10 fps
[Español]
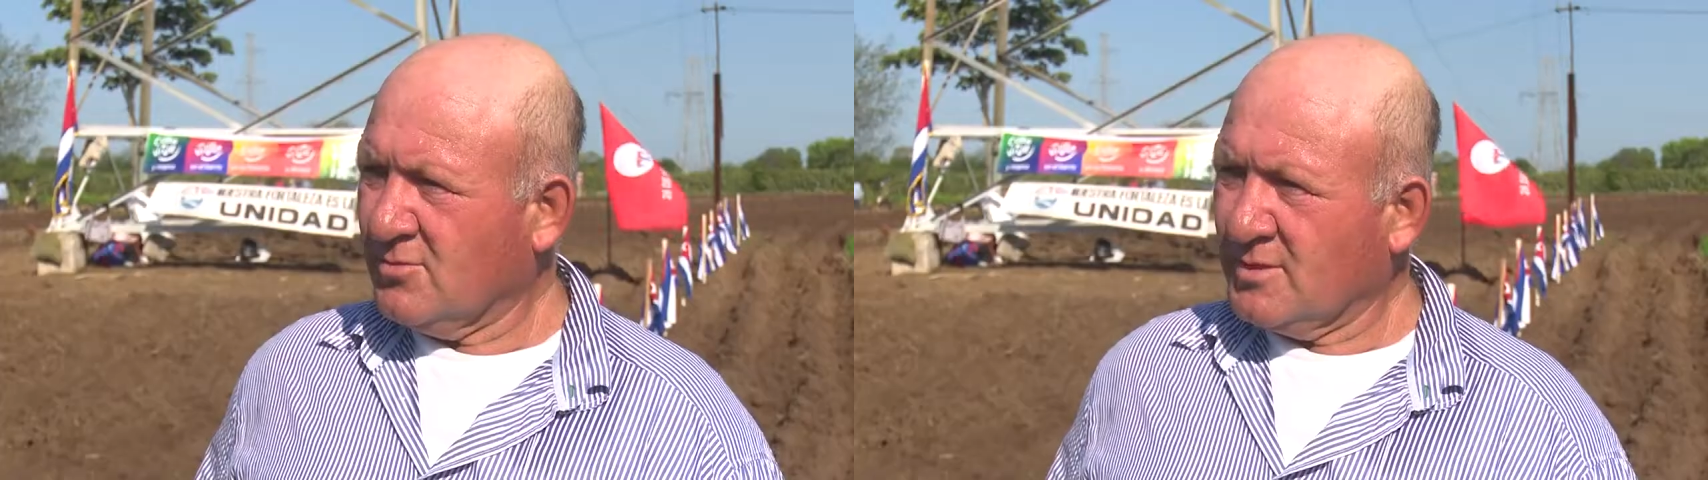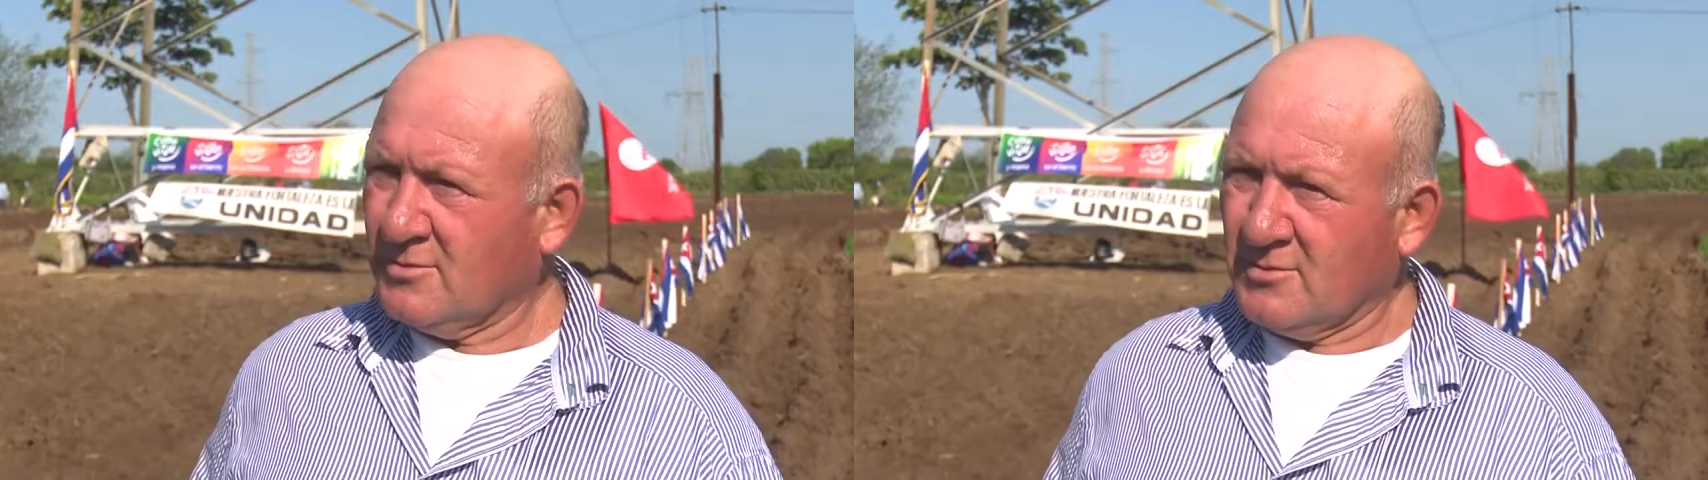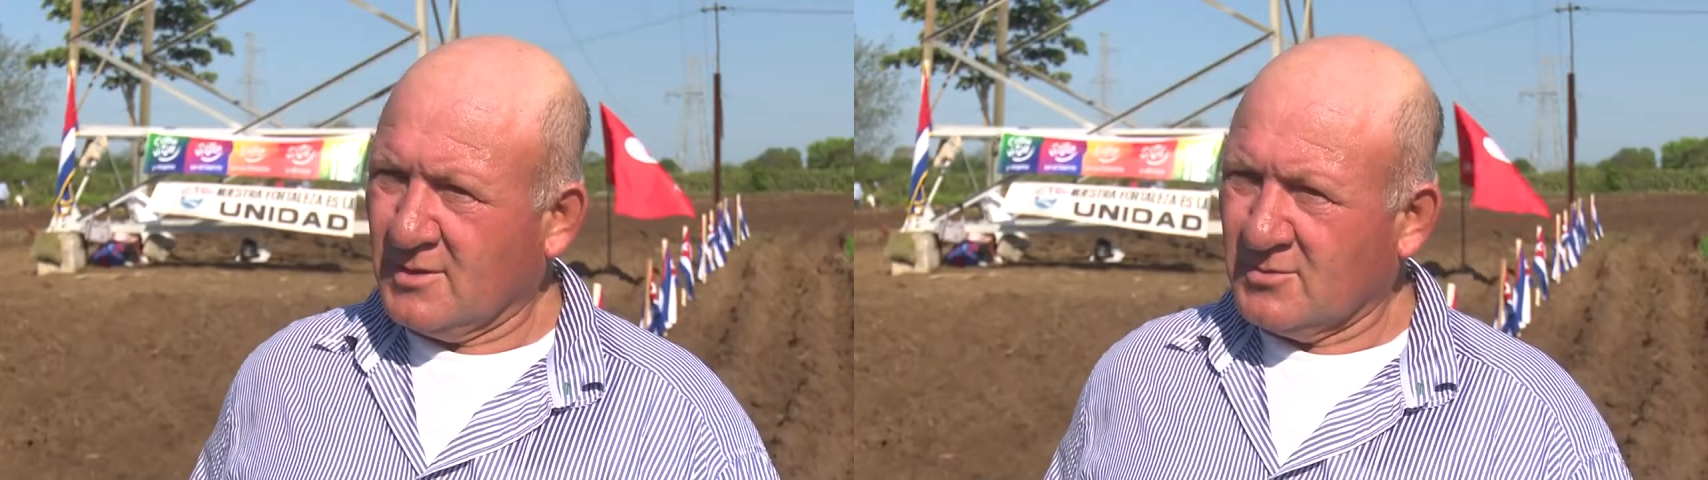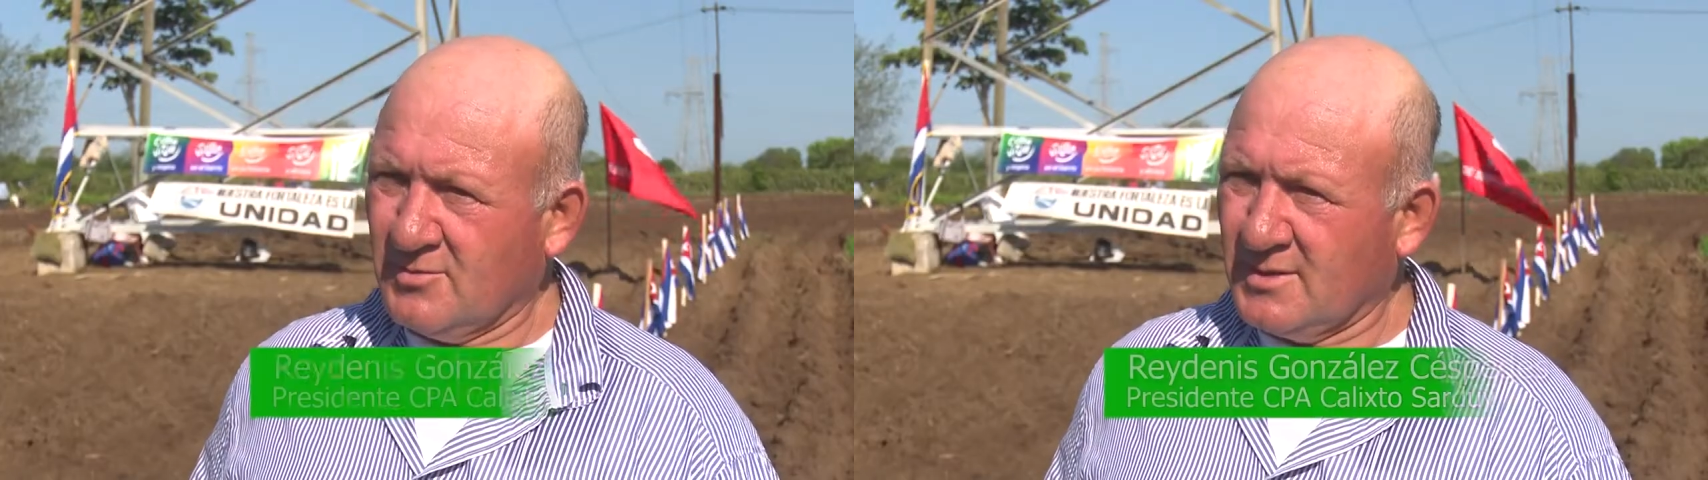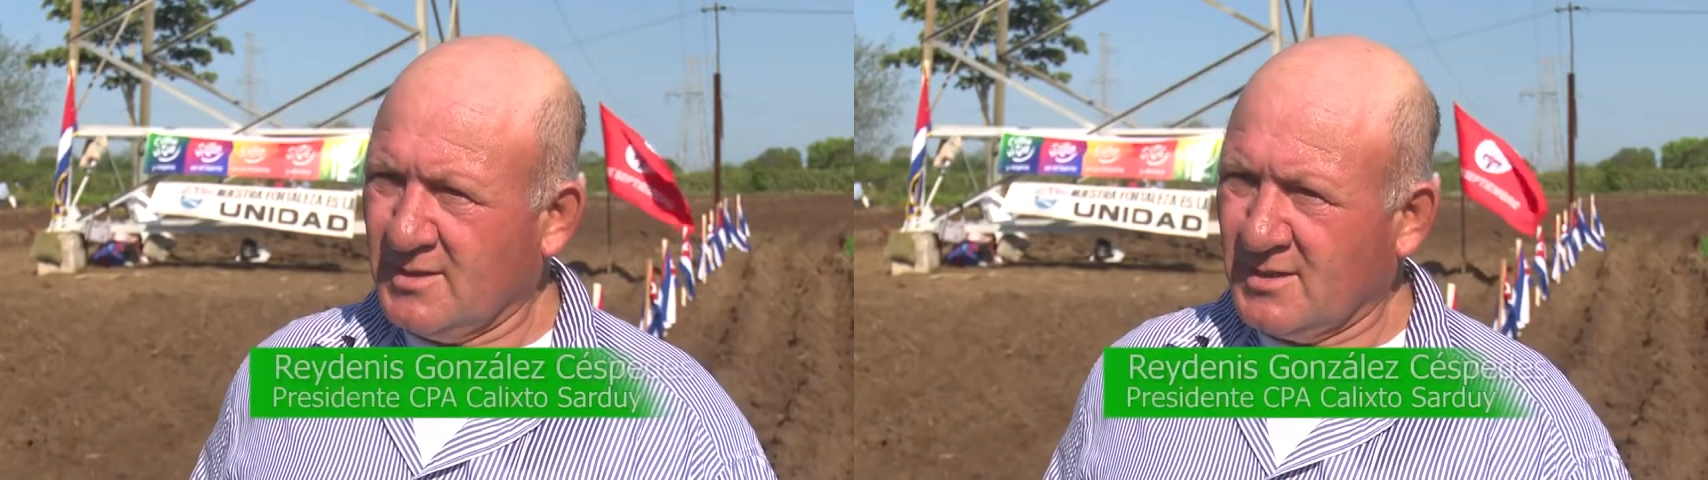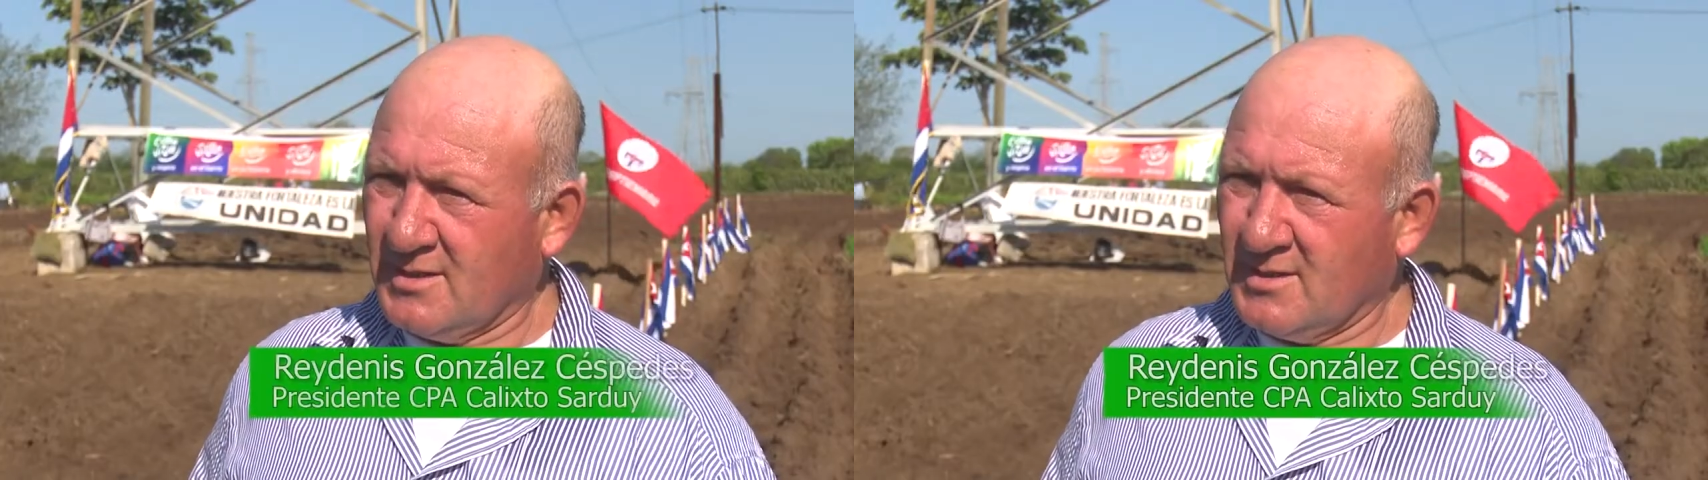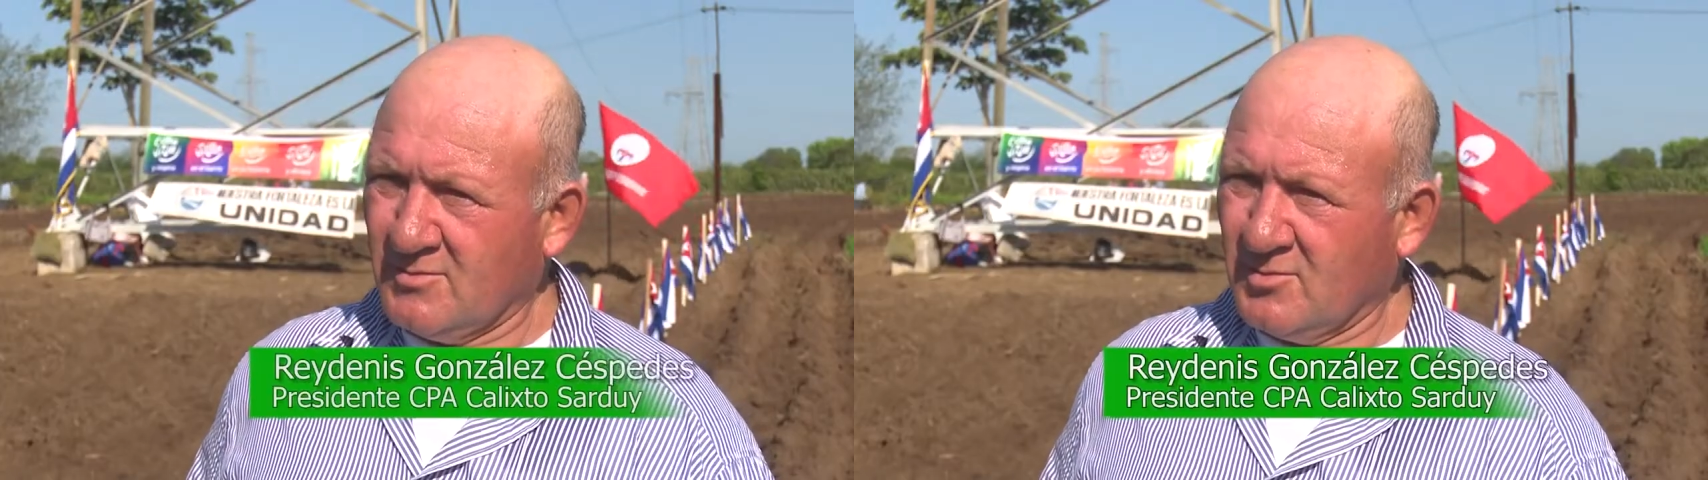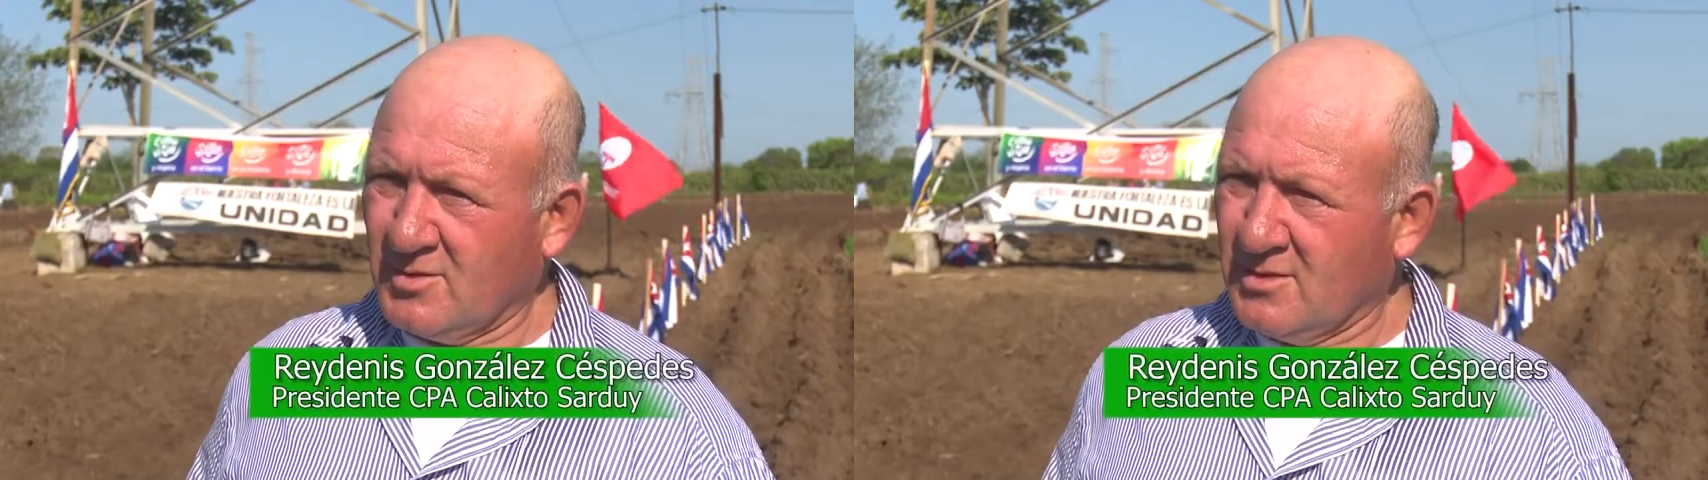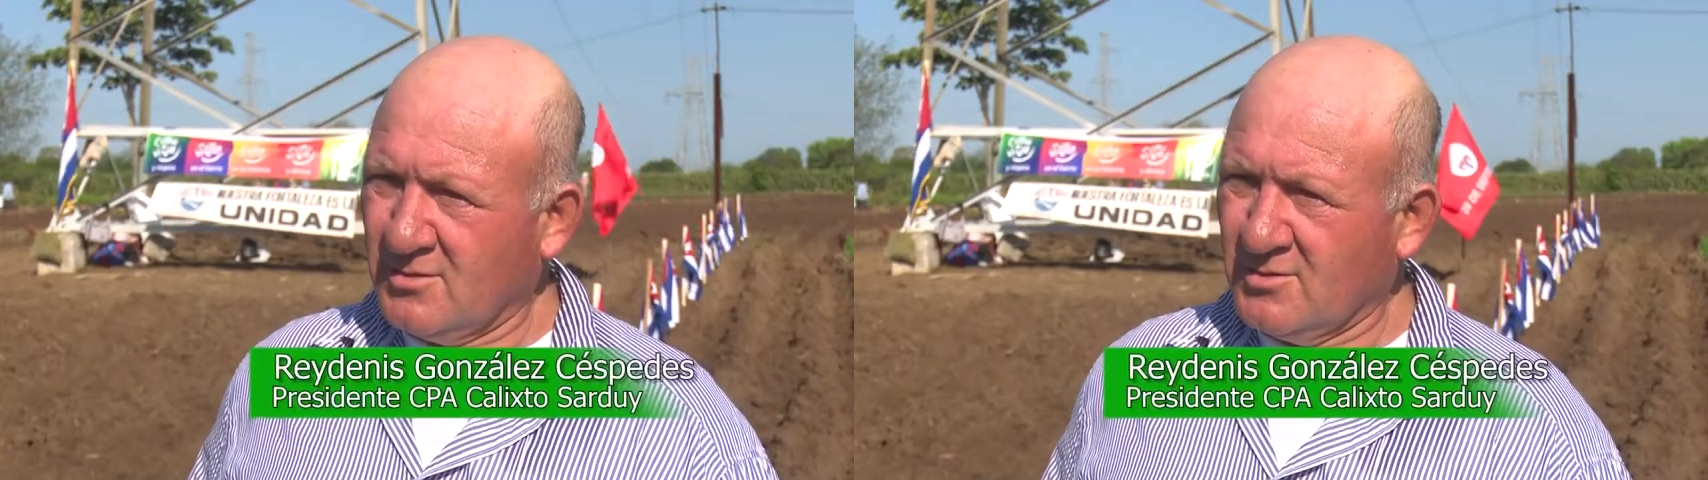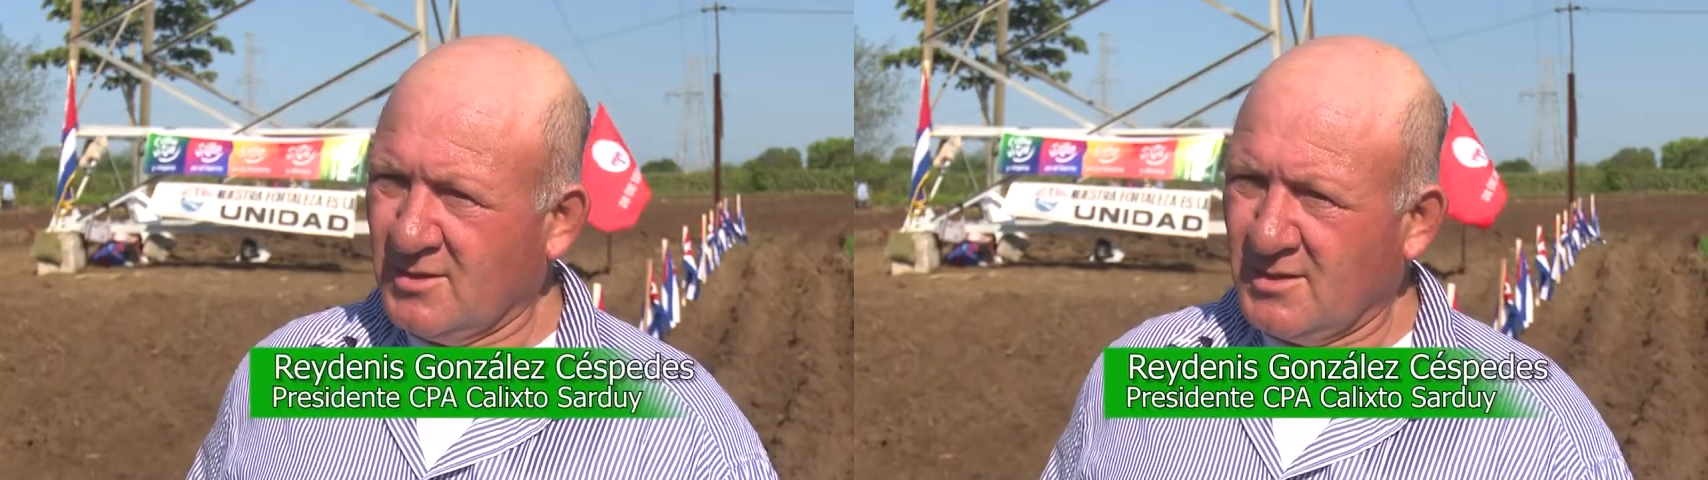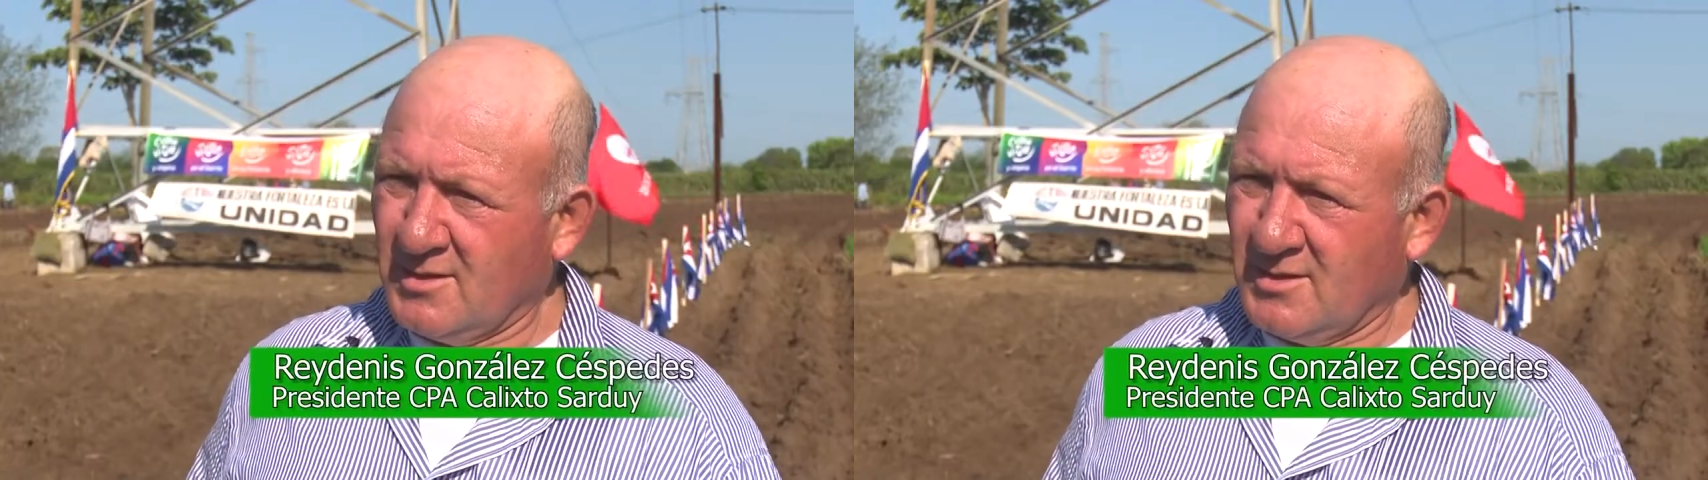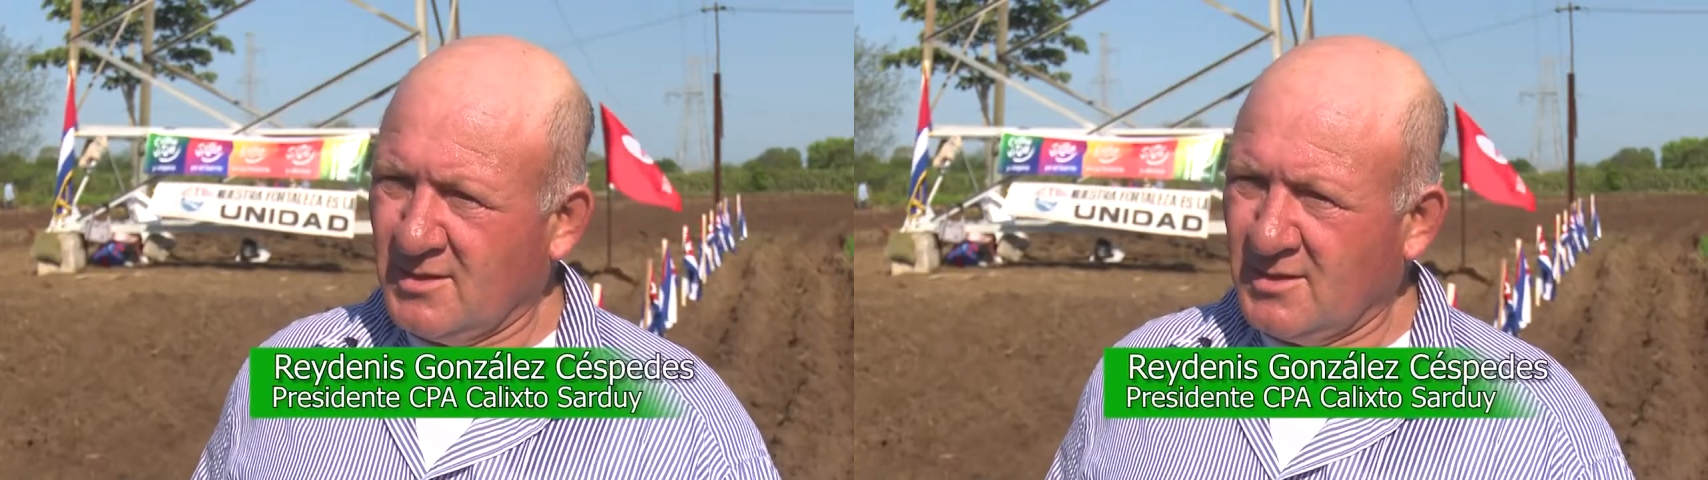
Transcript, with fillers: momentos, en los cuatro meses, ya tenemos alrededor de,